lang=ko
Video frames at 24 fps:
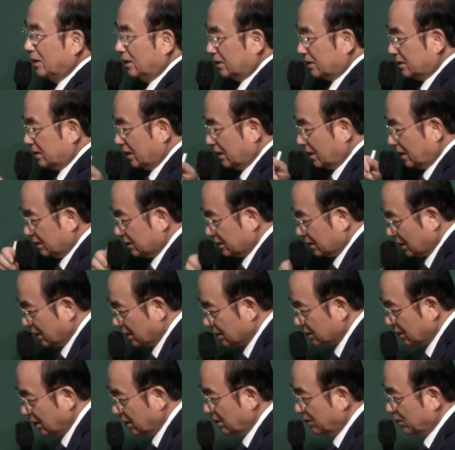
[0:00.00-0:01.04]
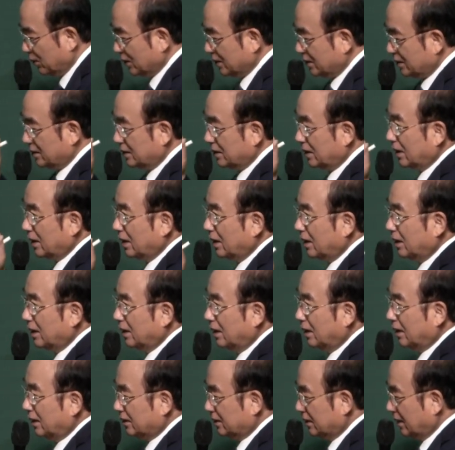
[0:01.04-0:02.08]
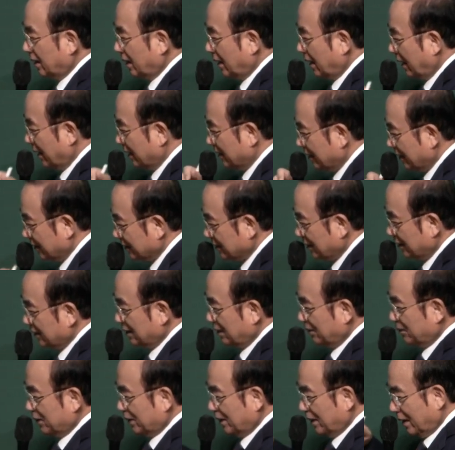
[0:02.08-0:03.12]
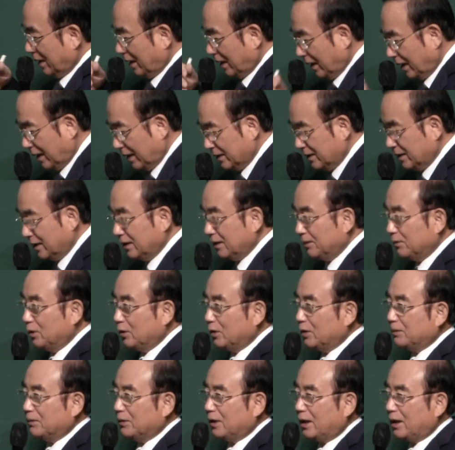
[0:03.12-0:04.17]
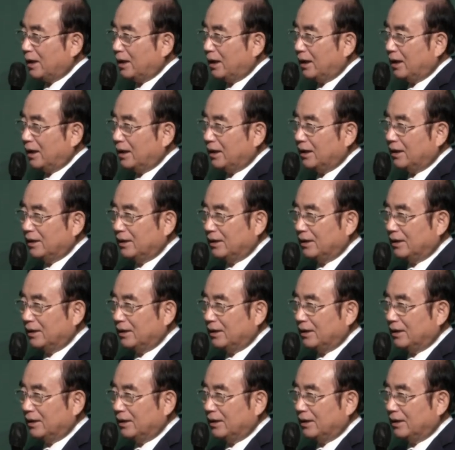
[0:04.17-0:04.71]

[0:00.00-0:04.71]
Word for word: 내가 세상의 빛인데 내가 안양 산다면 안양이 뭡니까?